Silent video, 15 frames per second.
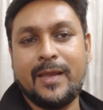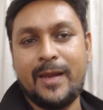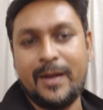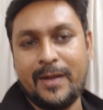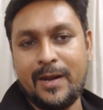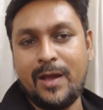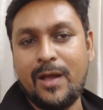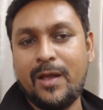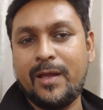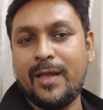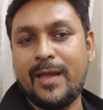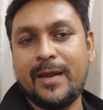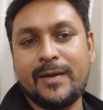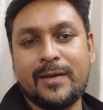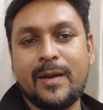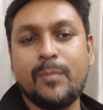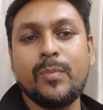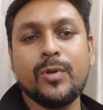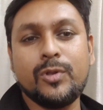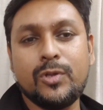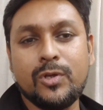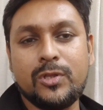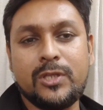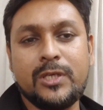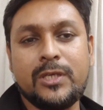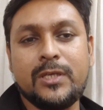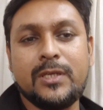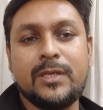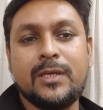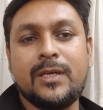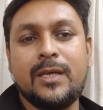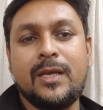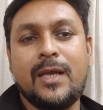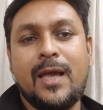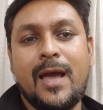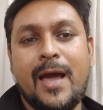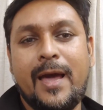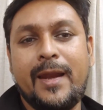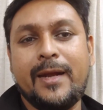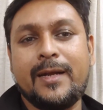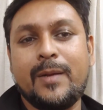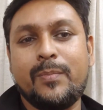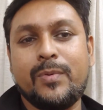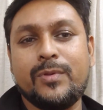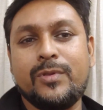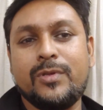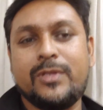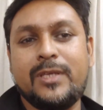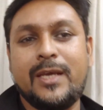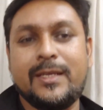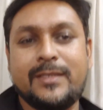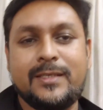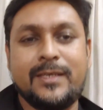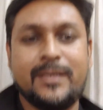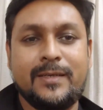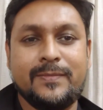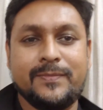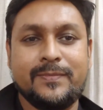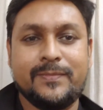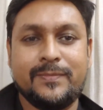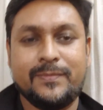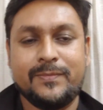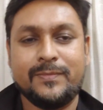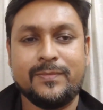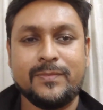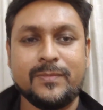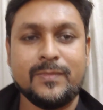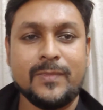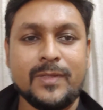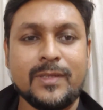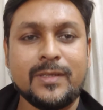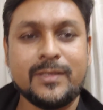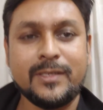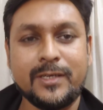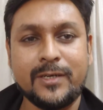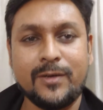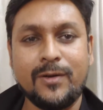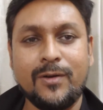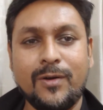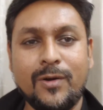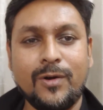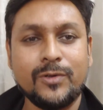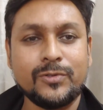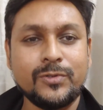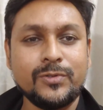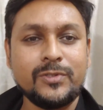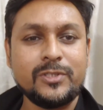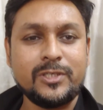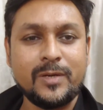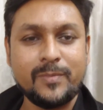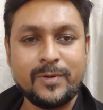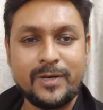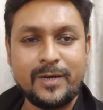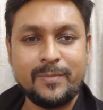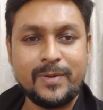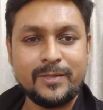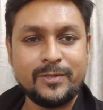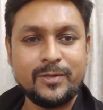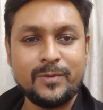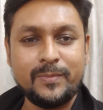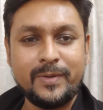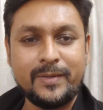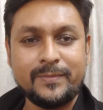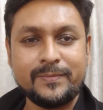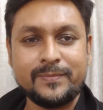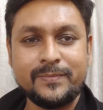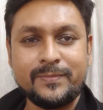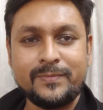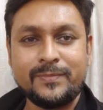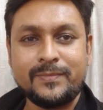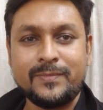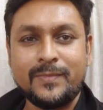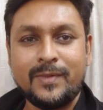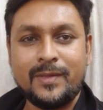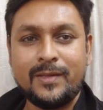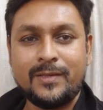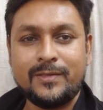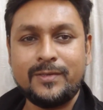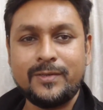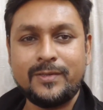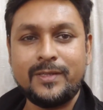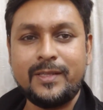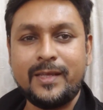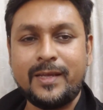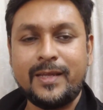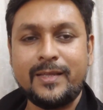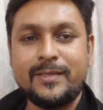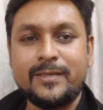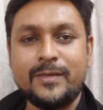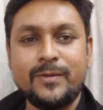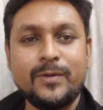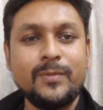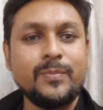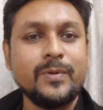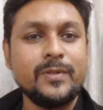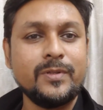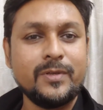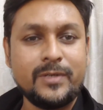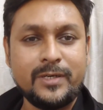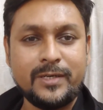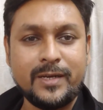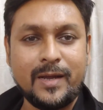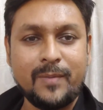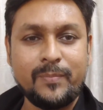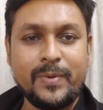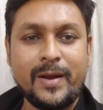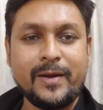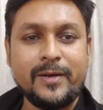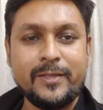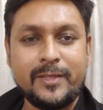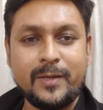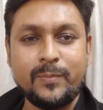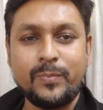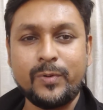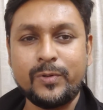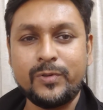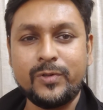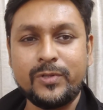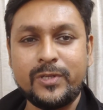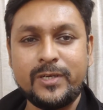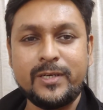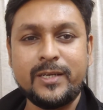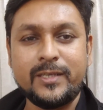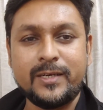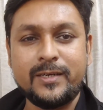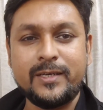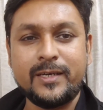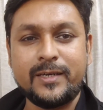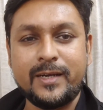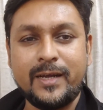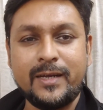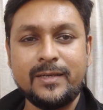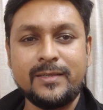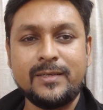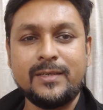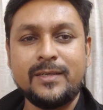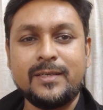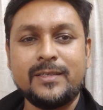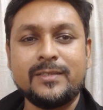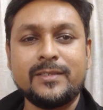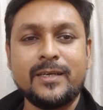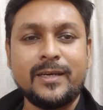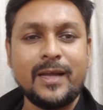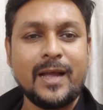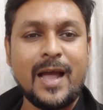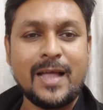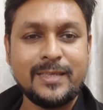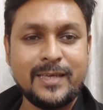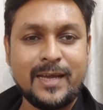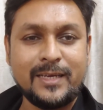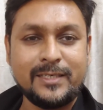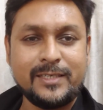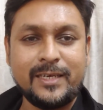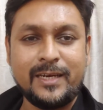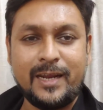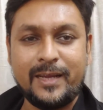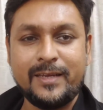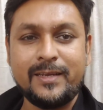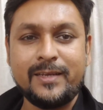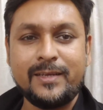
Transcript: এটা একটা পদ্ধতি আরেকটা পদ্ধতি আছে যেটা হলো ওষুধ সেবনের মাধ্যমে যদি দেখেন যে ওই পদ্ধতিটা প্রাকৃতিক পদ্ধতি যেটা সেটা কাজে আসে নাই